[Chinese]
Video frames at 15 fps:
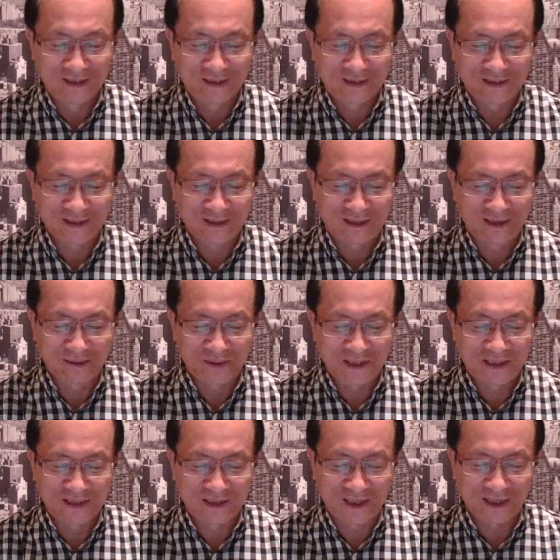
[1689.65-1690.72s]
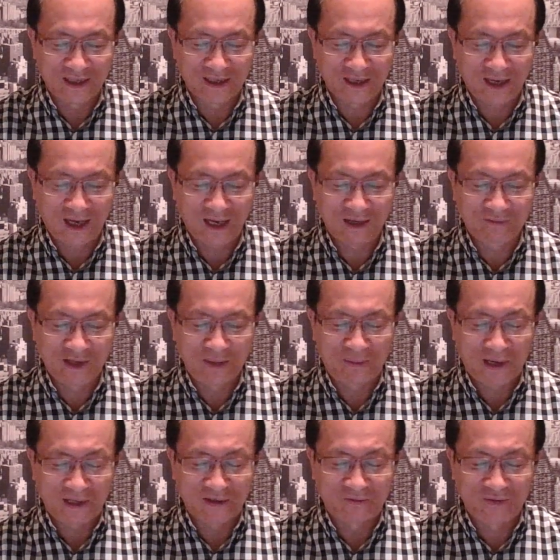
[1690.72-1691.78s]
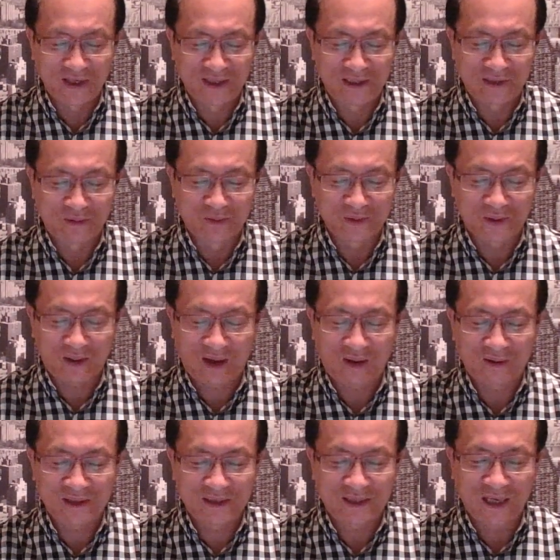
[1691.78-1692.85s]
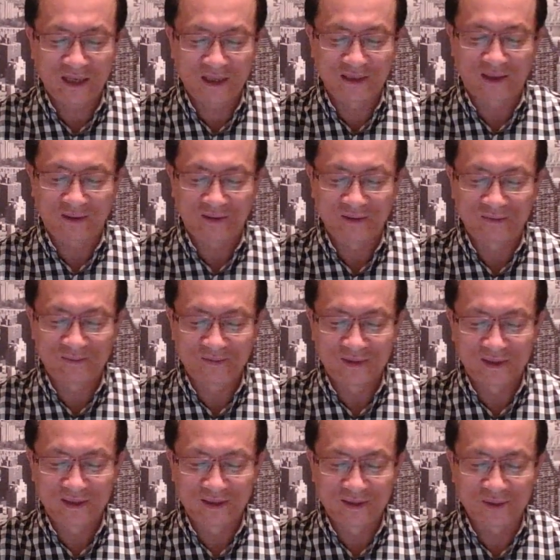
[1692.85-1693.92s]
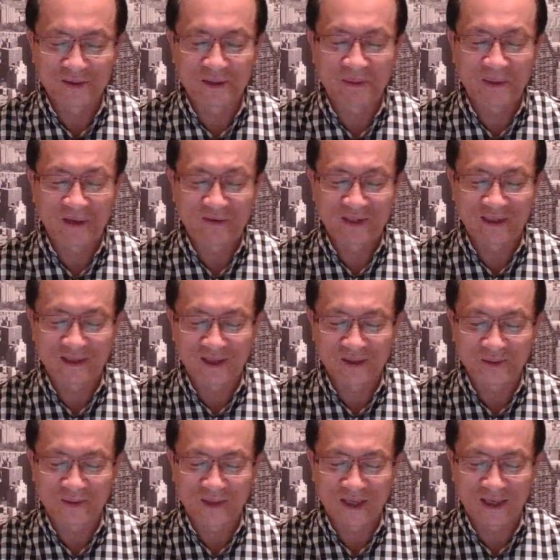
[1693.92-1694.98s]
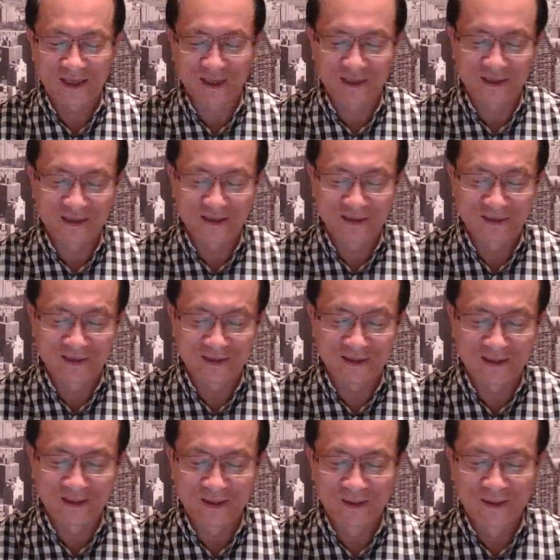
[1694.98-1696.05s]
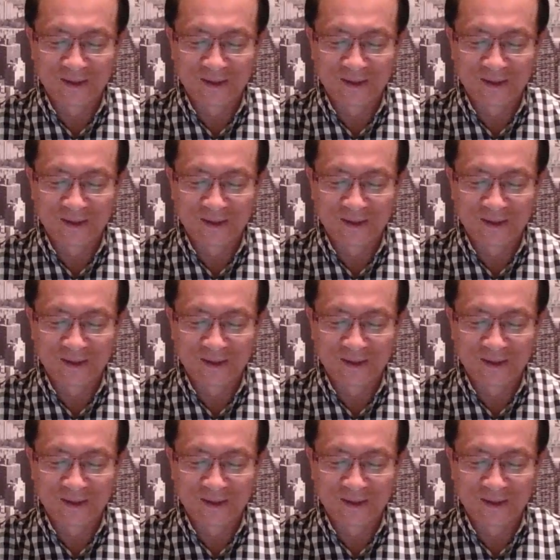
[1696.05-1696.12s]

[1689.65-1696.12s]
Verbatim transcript: 这个特别是在海外版的微信公众号“侠客岛”，就这篇文章当中啊，已经是。